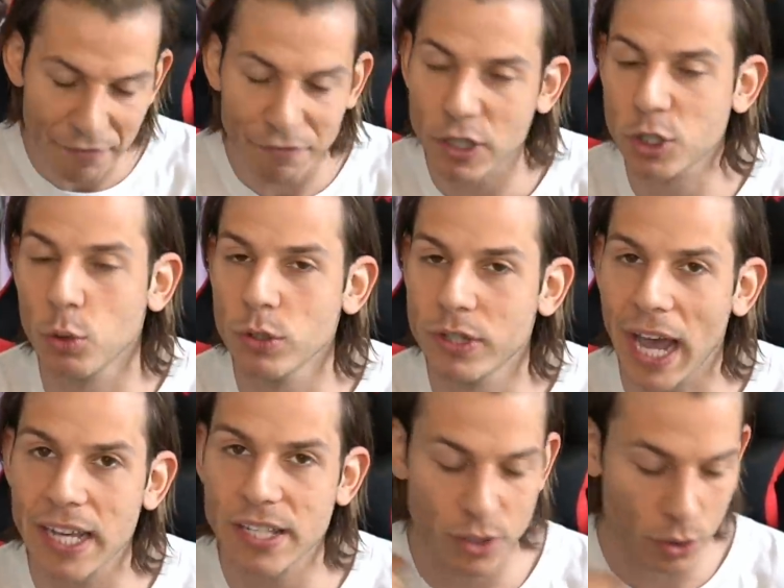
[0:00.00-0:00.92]
einfach so
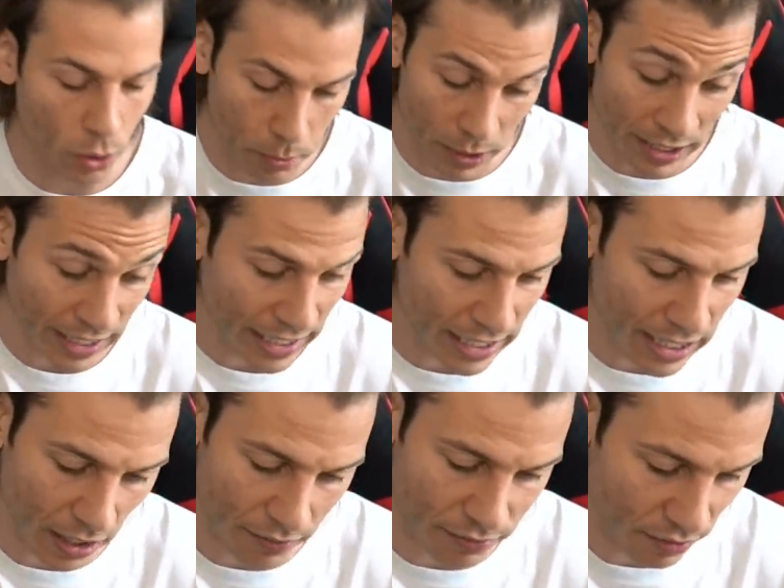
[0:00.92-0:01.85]
dreist zu kopieren,
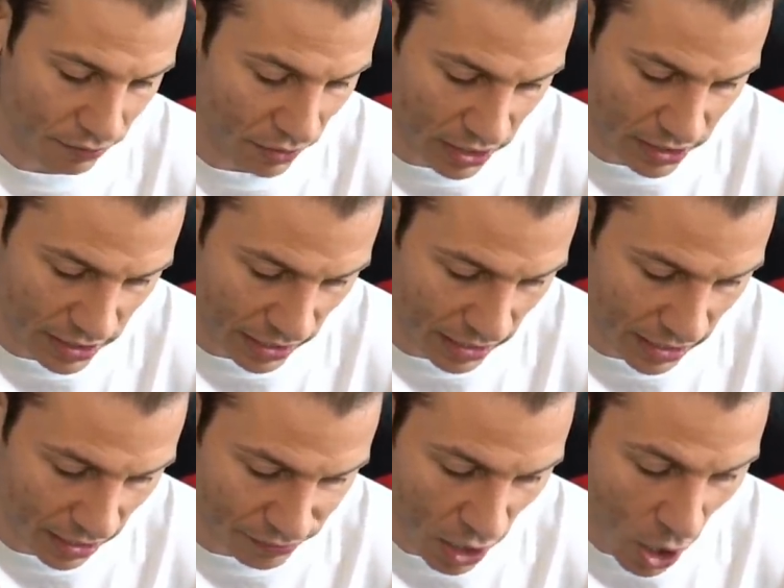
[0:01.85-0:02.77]
ekelhaft, wirklich
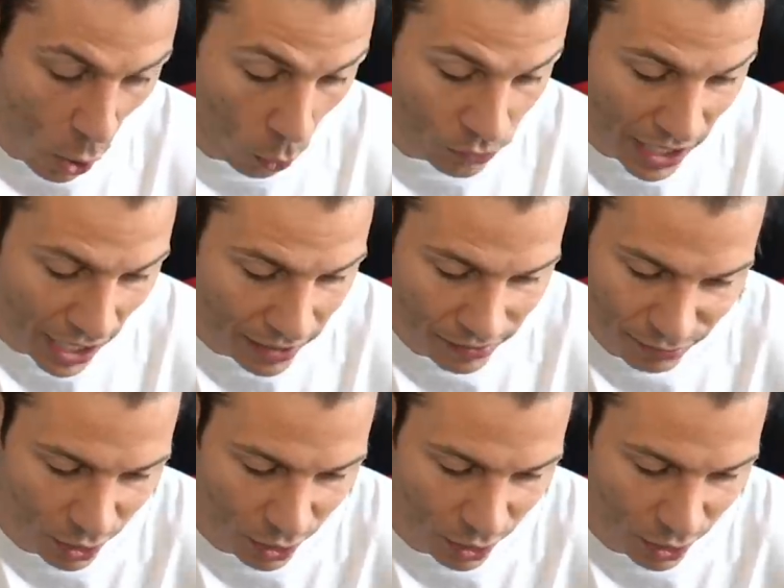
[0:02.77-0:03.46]
ekelhaft. Und dann,